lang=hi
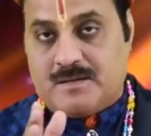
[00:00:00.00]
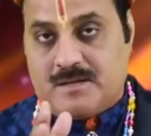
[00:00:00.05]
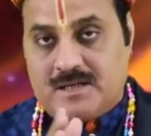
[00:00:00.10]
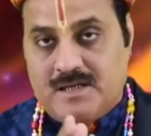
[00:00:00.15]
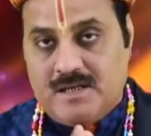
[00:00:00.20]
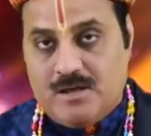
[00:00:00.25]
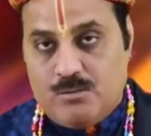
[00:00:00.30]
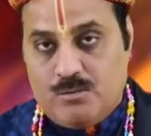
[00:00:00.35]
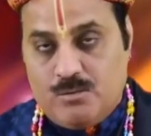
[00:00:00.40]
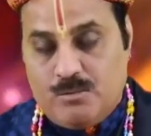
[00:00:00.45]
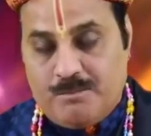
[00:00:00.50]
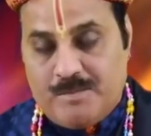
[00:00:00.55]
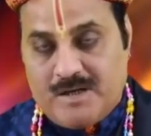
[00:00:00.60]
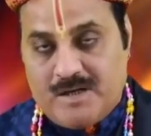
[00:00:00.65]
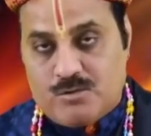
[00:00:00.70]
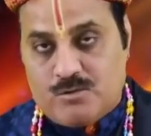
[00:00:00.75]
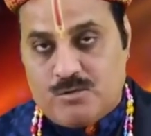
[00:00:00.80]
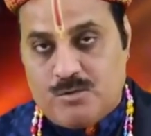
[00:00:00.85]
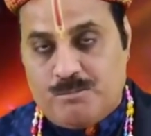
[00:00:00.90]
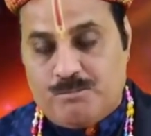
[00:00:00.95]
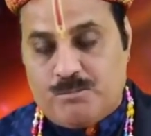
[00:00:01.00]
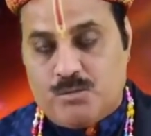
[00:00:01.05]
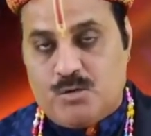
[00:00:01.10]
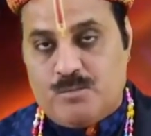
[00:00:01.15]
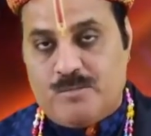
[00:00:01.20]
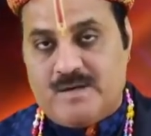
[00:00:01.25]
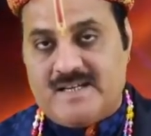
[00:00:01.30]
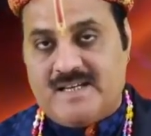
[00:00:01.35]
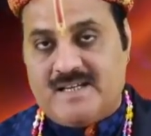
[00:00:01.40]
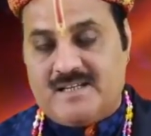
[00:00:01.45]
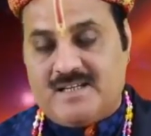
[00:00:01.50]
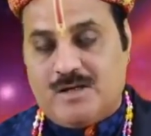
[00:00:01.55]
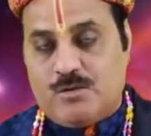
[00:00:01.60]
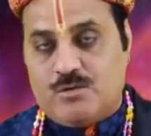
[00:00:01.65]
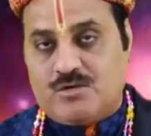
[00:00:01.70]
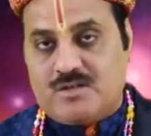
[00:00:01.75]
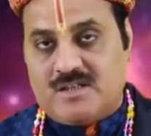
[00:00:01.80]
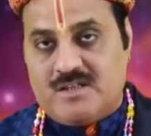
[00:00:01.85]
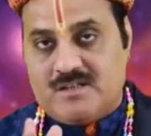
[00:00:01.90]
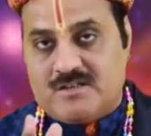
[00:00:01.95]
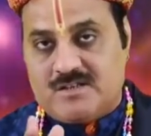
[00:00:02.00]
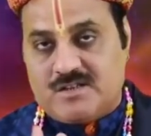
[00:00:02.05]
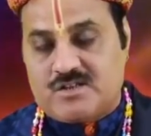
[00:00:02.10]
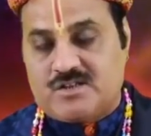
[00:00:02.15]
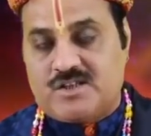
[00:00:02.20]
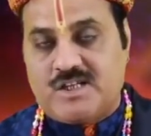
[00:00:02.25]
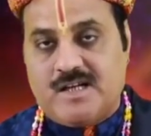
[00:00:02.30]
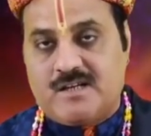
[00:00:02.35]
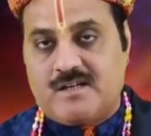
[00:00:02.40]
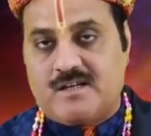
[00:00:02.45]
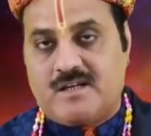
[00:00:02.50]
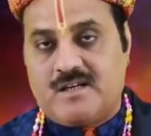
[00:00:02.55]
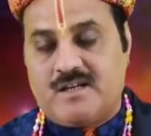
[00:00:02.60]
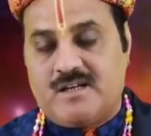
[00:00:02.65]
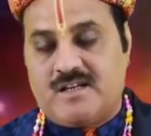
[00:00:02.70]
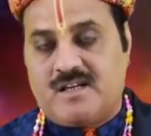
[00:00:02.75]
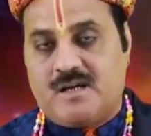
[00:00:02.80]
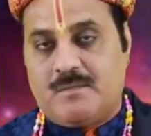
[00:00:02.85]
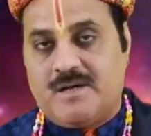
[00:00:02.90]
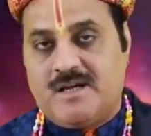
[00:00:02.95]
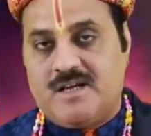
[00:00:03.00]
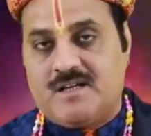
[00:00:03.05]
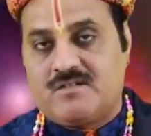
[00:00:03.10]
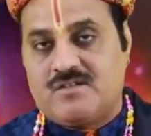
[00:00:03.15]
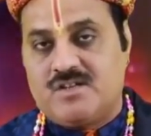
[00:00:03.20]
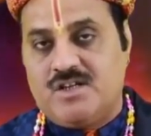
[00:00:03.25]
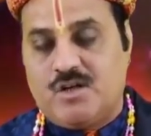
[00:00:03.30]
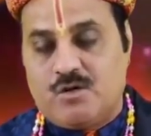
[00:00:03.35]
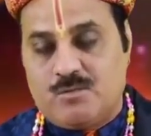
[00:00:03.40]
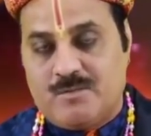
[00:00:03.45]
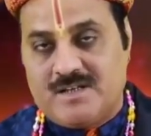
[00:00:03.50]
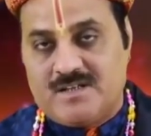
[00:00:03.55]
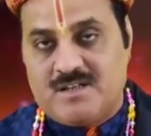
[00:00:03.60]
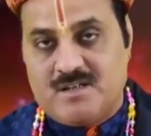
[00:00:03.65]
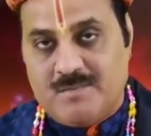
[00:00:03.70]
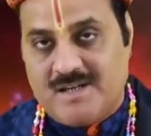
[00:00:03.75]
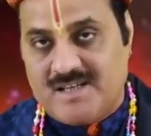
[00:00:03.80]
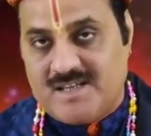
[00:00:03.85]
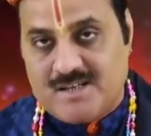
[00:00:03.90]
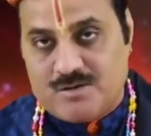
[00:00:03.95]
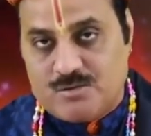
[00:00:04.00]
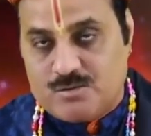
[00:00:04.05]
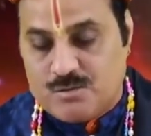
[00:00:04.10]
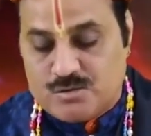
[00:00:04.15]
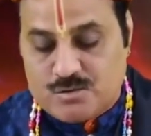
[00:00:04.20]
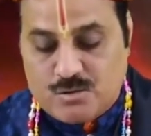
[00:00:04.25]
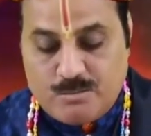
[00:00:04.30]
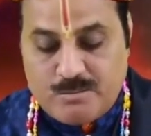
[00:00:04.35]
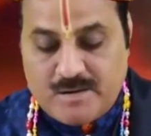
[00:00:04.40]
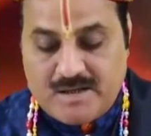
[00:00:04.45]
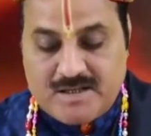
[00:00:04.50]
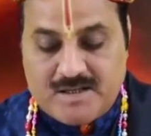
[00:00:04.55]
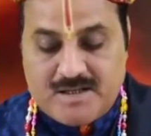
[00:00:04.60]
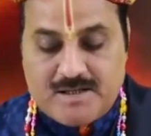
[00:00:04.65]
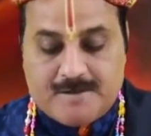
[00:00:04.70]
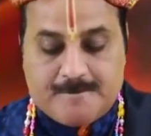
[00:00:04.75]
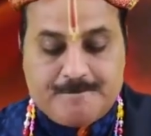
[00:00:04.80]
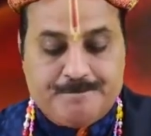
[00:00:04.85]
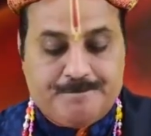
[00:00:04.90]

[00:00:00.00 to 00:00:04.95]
के ऊपर जो पुल बना था उसकी रक्षा करने का भार श्री हनुमान जी महाराज को सौंपा गया